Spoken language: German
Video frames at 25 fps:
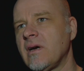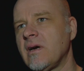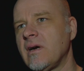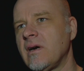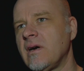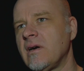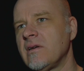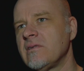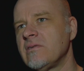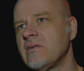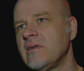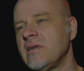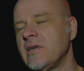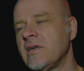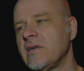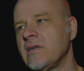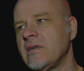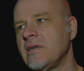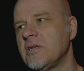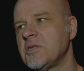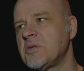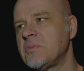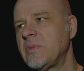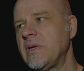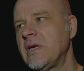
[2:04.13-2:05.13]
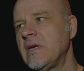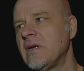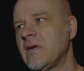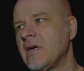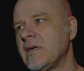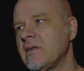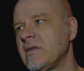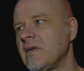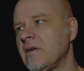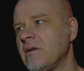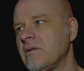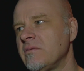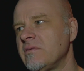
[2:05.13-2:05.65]
Also der, der Spiegel
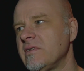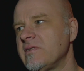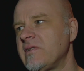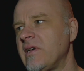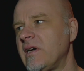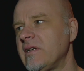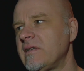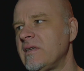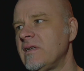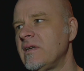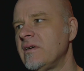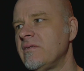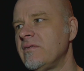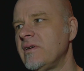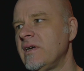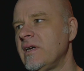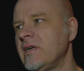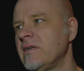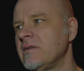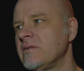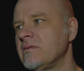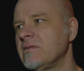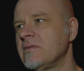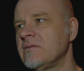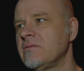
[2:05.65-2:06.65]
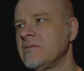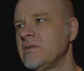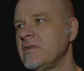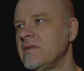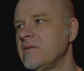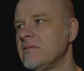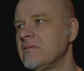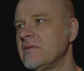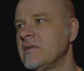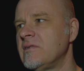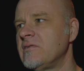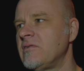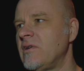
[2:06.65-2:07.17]
hat ja irgendwie Seiten der Welt irgendwie
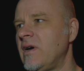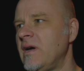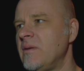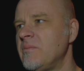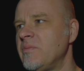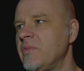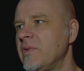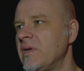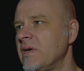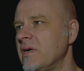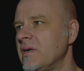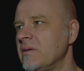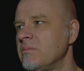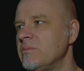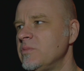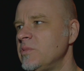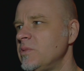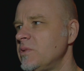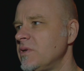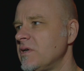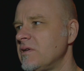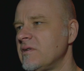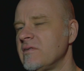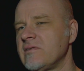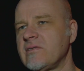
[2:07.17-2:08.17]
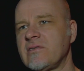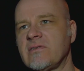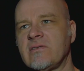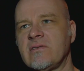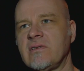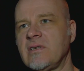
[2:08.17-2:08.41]
zu einem der Bücher des